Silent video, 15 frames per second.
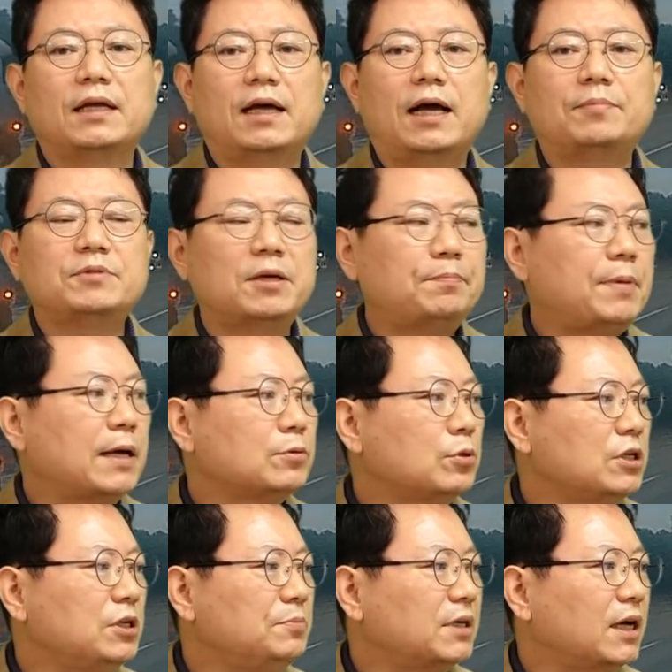앞차
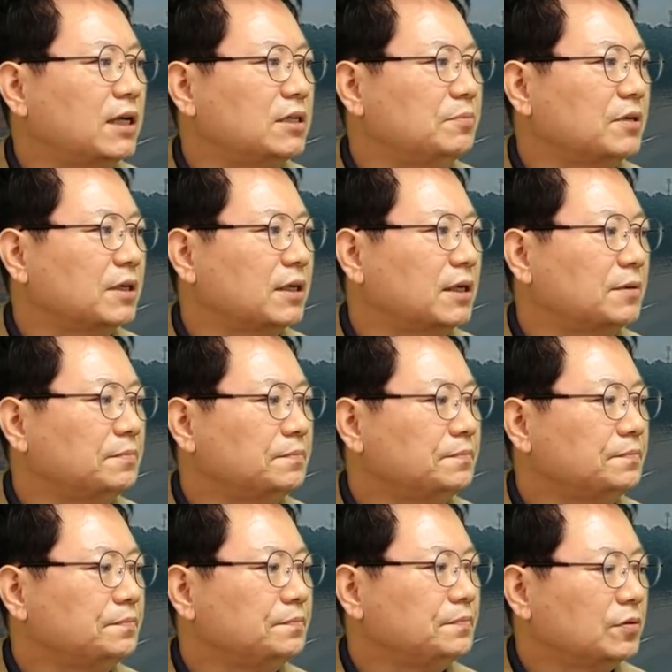뺑소니입니까 아닙니까?
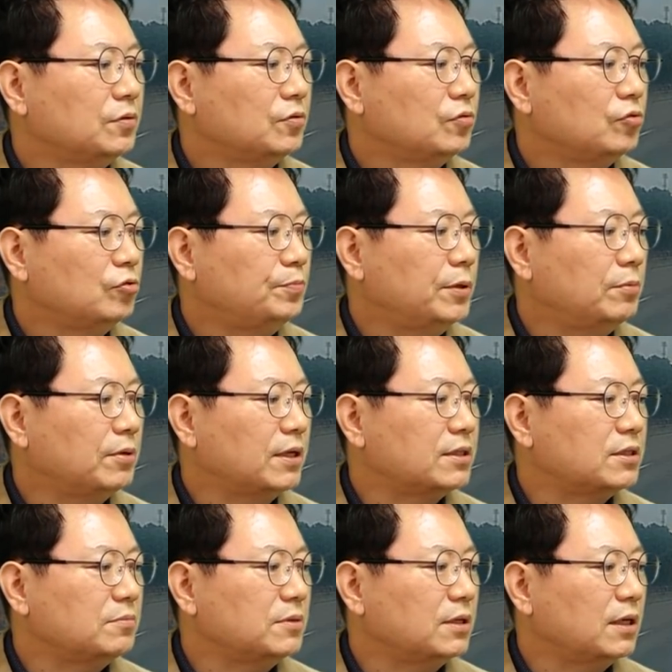투표해
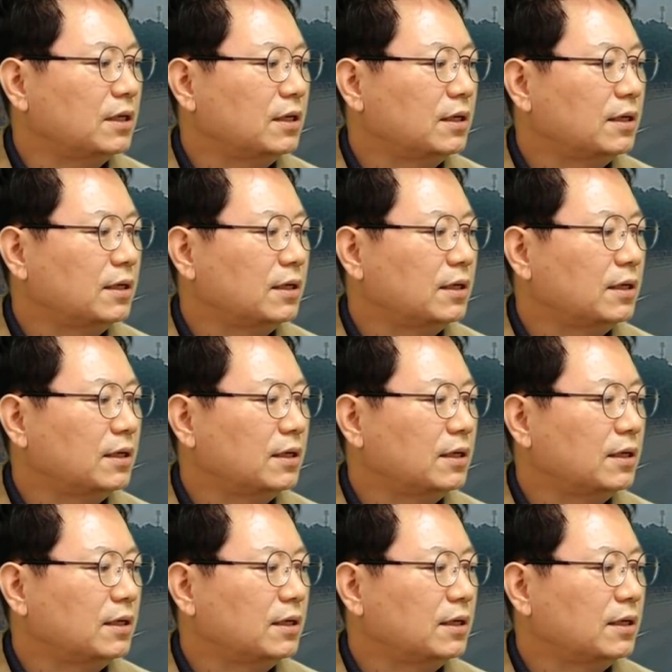보겠습니다.